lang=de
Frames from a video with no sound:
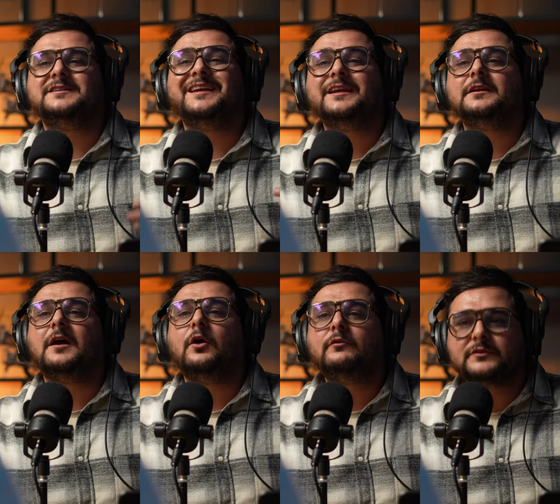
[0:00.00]
jeden
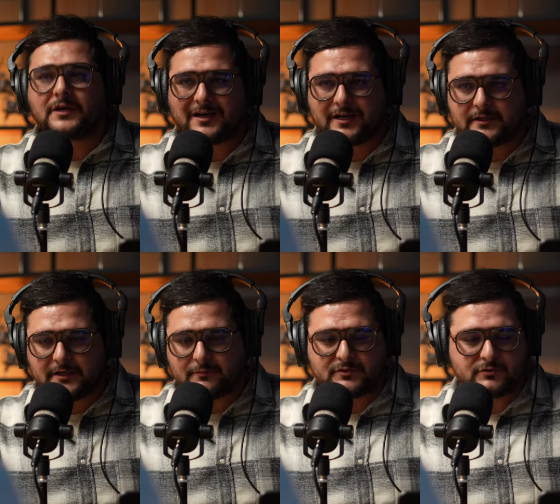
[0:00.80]
Auftrag
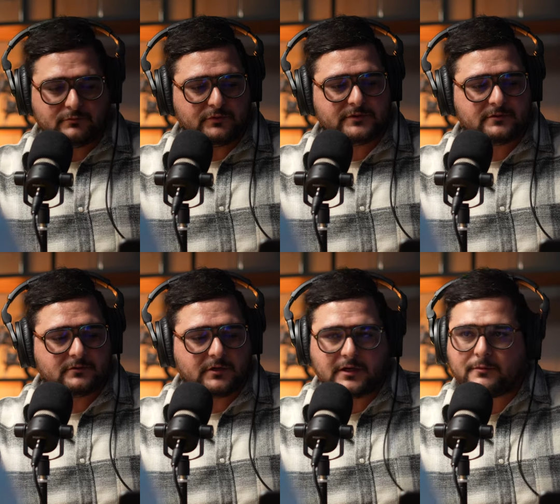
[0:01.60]
annehmen zu
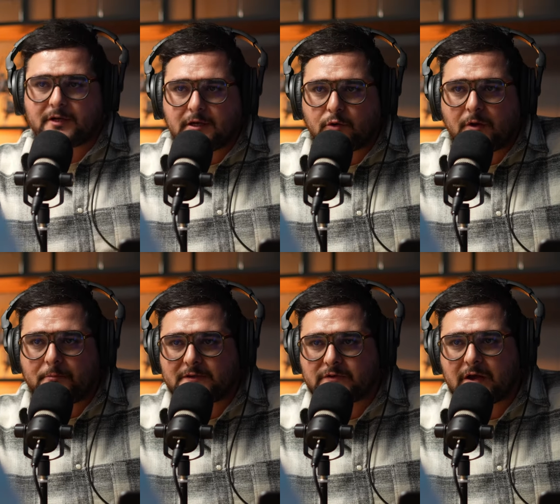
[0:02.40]
müssen, dann kann man halt auch mal ein
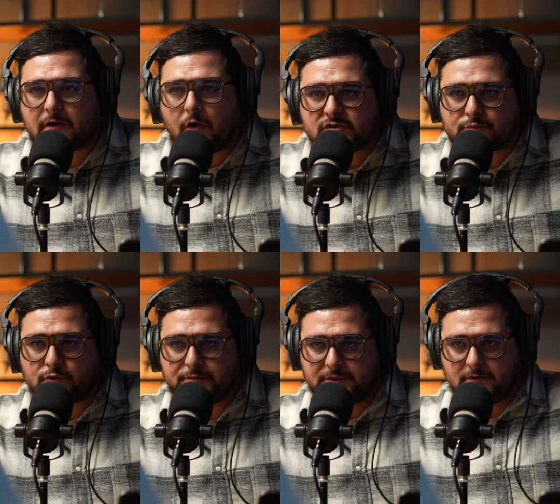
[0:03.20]
paar Sachen
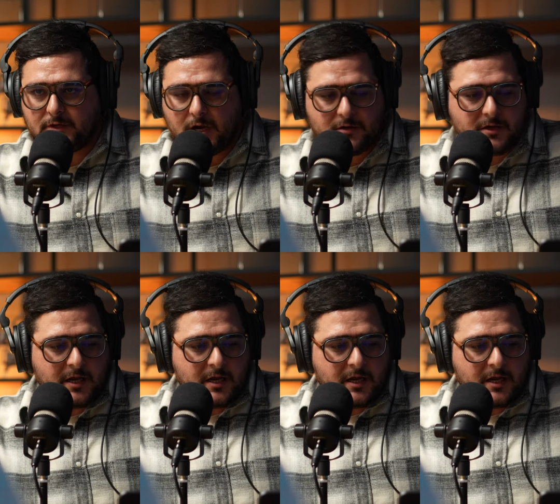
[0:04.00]
ausprobieren. Ja. Echt?